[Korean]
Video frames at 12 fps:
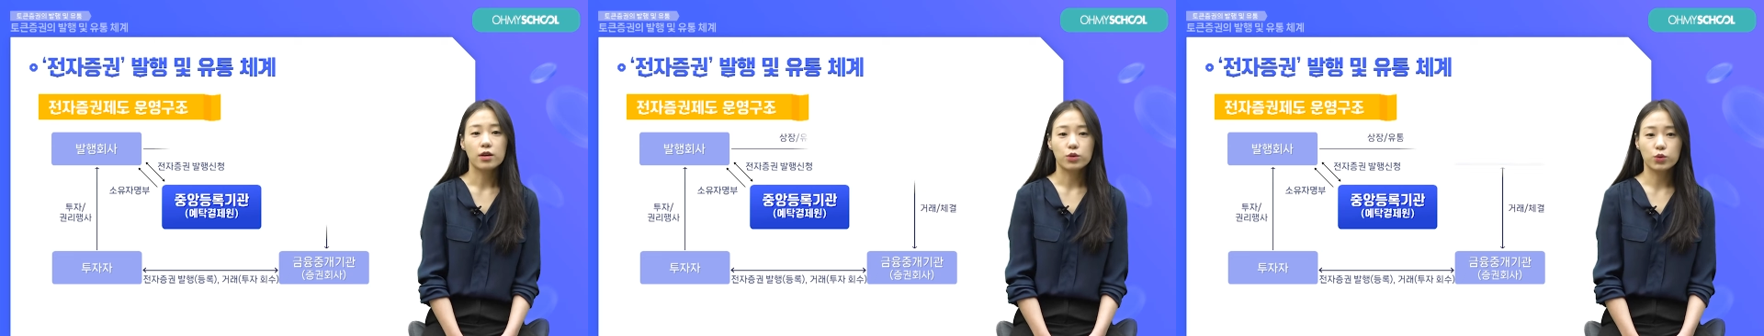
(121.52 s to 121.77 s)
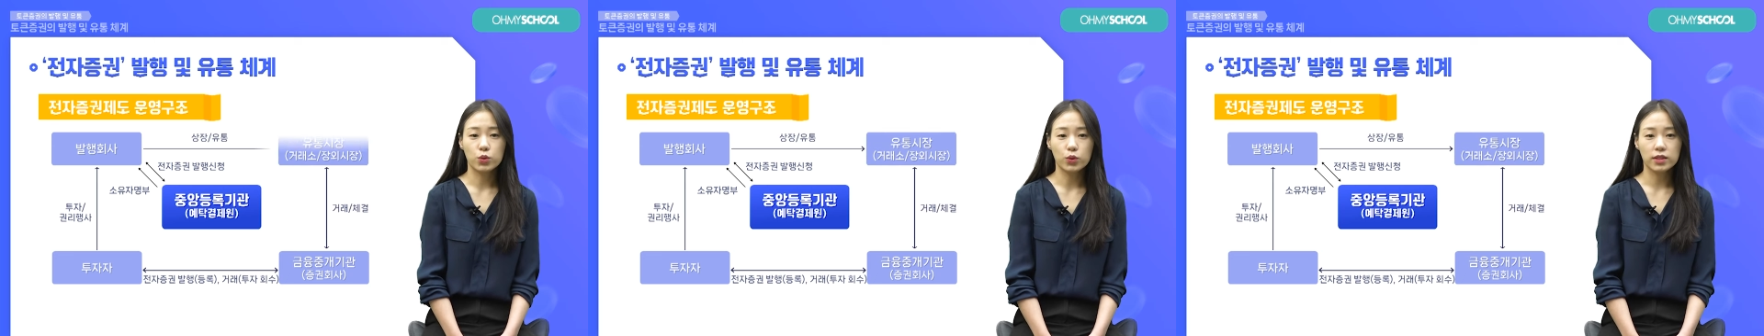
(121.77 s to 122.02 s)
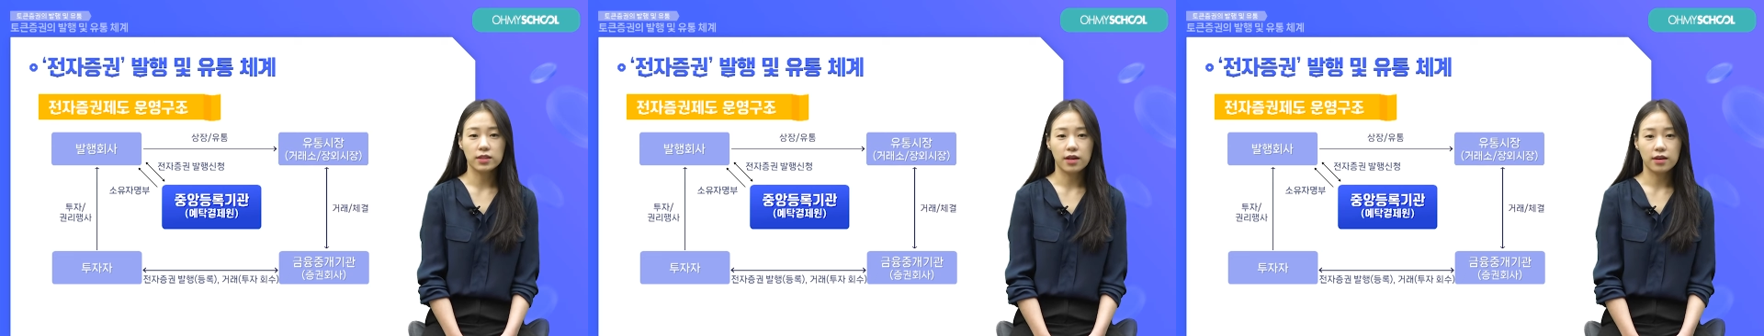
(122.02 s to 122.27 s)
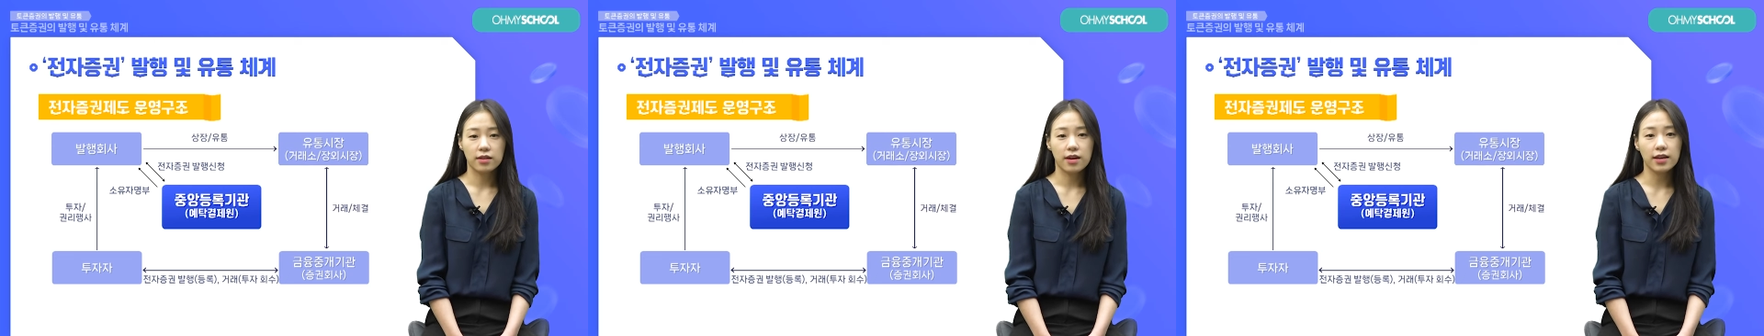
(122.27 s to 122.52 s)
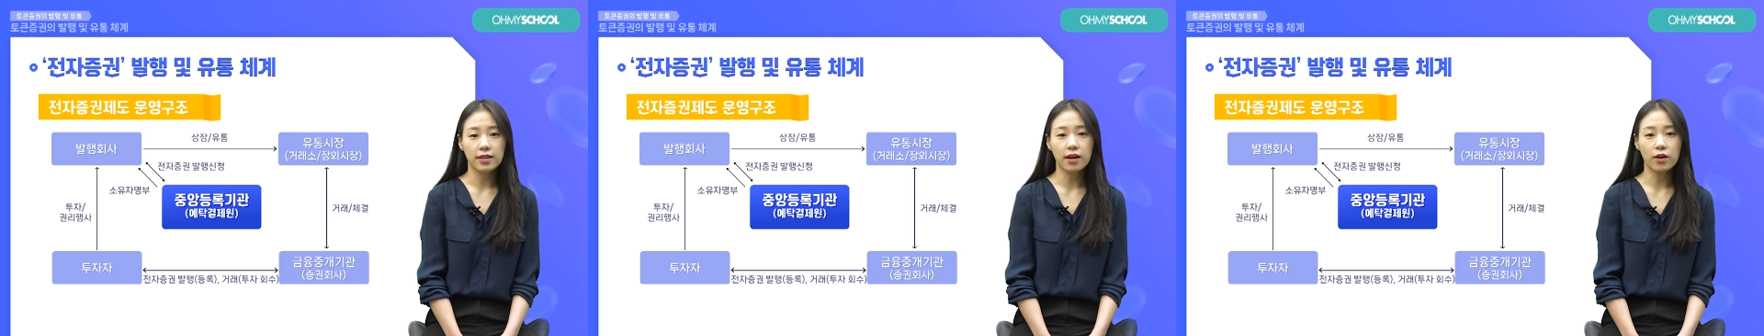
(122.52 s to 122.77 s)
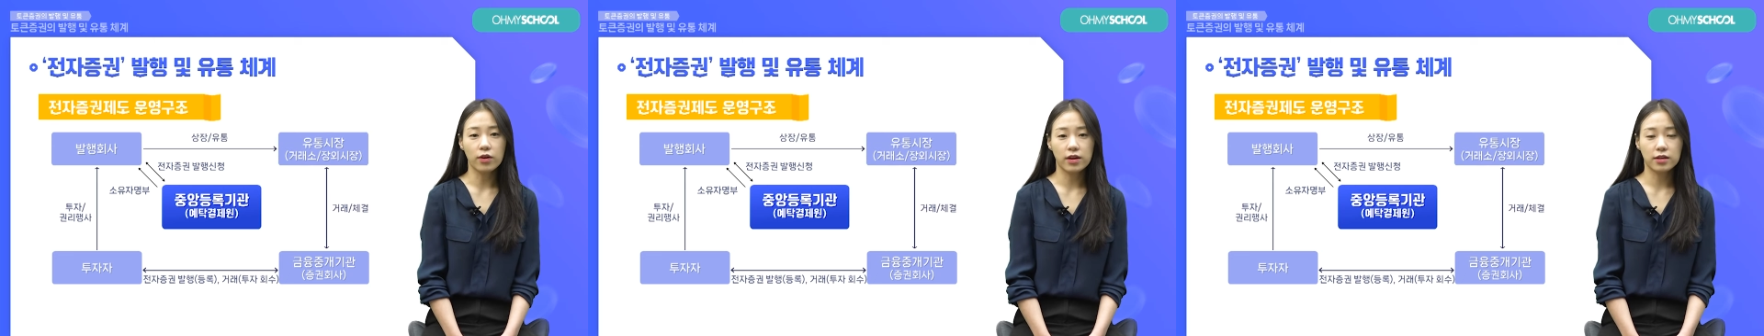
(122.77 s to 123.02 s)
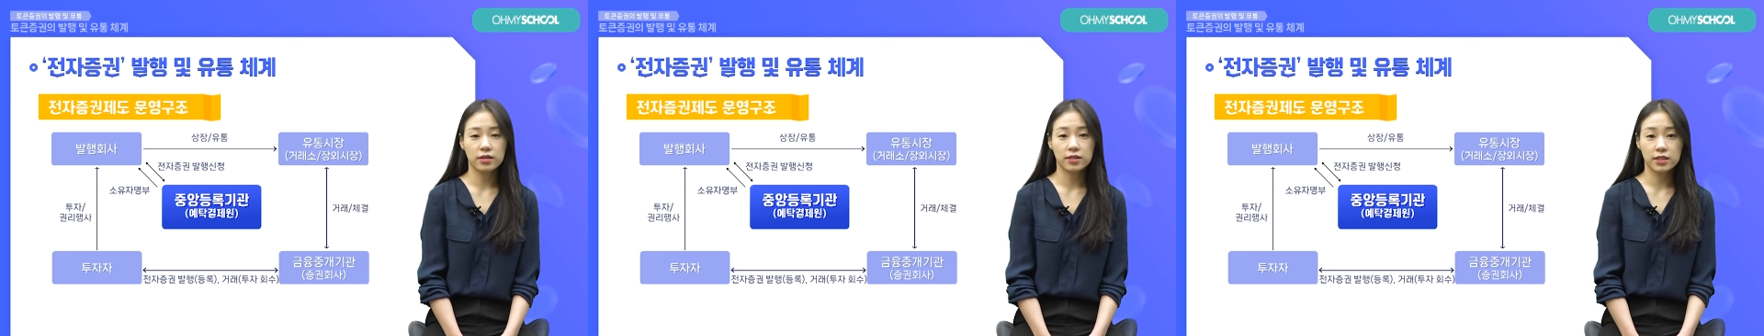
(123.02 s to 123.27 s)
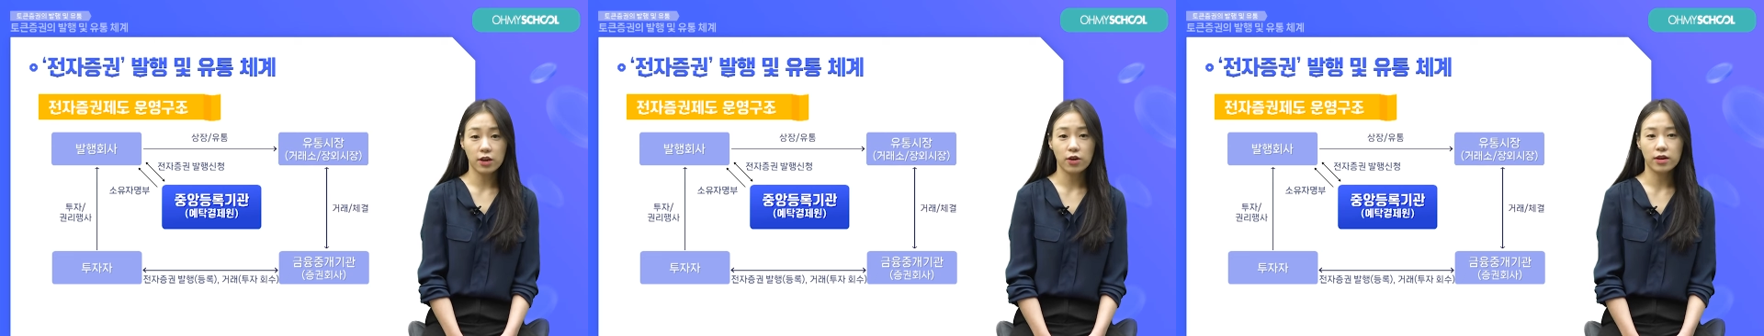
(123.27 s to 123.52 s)
유통시장에 해당 거래를
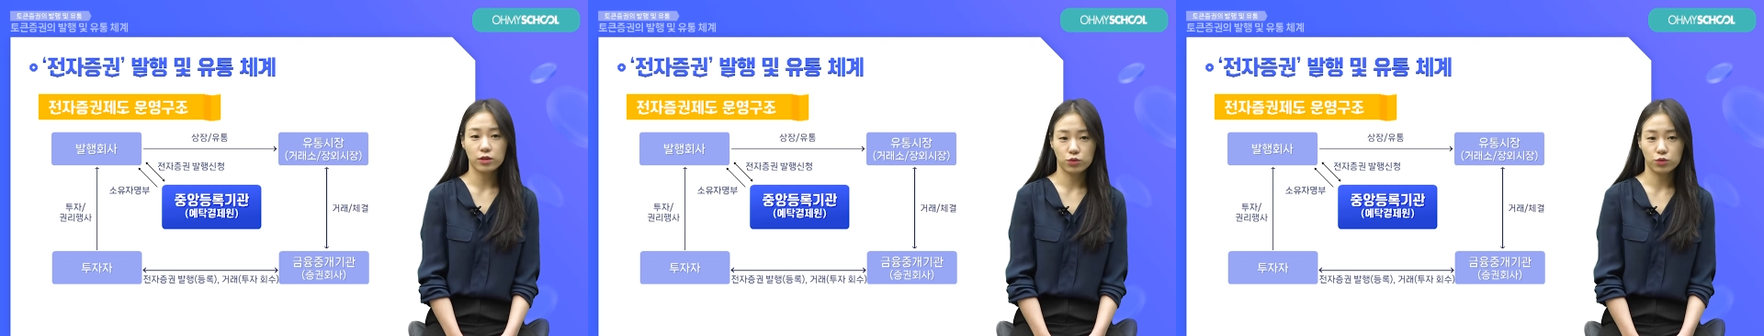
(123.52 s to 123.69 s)
체결한